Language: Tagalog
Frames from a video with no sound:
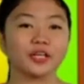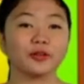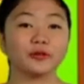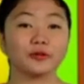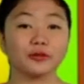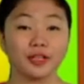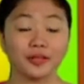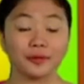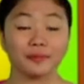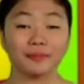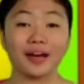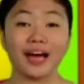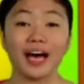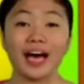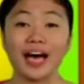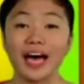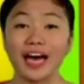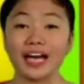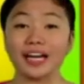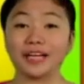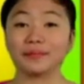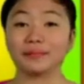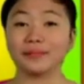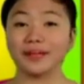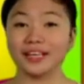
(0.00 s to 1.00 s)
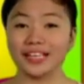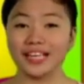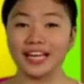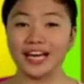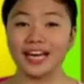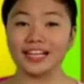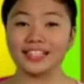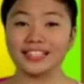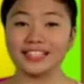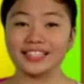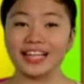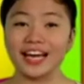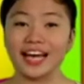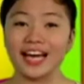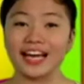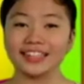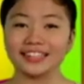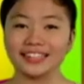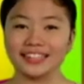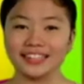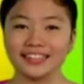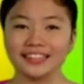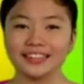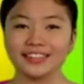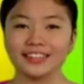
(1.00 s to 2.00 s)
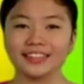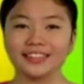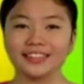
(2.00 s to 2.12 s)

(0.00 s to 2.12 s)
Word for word: sakunang maaaring mangyari sa atin.